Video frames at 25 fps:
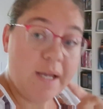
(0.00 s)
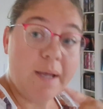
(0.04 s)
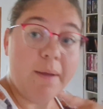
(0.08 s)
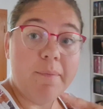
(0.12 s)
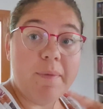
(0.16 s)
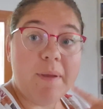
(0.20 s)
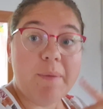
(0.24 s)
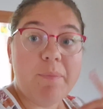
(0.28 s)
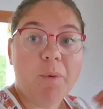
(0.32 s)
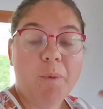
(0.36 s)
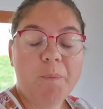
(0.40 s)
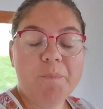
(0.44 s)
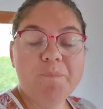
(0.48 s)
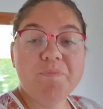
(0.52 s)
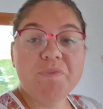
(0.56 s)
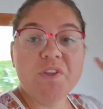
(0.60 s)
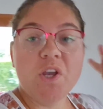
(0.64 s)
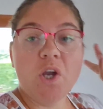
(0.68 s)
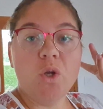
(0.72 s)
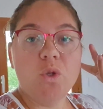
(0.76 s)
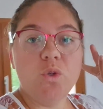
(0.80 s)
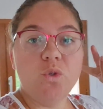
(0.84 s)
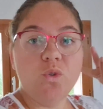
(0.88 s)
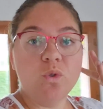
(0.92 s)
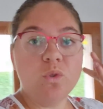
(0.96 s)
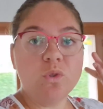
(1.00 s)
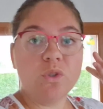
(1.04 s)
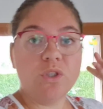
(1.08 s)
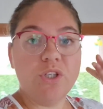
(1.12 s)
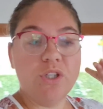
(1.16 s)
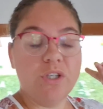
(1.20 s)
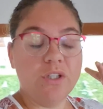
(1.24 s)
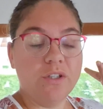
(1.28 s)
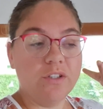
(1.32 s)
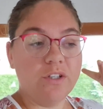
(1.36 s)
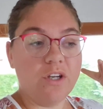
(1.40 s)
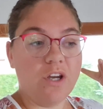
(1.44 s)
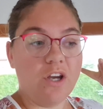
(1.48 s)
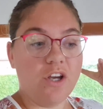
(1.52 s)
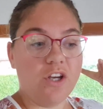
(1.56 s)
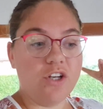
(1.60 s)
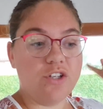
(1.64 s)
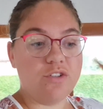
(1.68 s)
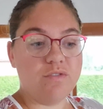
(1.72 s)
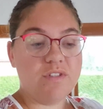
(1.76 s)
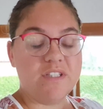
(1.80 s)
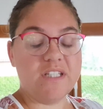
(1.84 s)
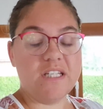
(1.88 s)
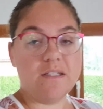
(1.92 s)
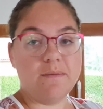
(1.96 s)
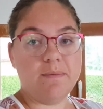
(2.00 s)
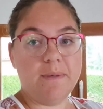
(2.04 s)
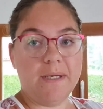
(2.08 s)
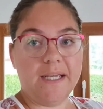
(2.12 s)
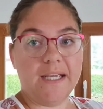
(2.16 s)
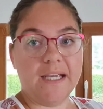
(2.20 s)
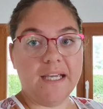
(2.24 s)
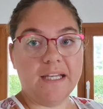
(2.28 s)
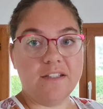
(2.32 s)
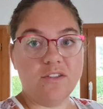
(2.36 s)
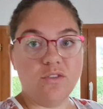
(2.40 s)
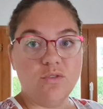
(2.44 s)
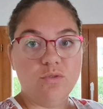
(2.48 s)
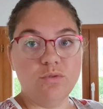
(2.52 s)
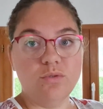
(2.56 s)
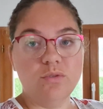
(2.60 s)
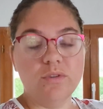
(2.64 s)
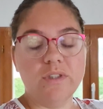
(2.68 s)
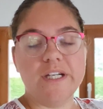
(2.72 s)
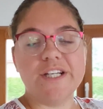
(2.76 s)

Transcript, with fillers: Mais bon, donc, euh, je vous expliquerai tout,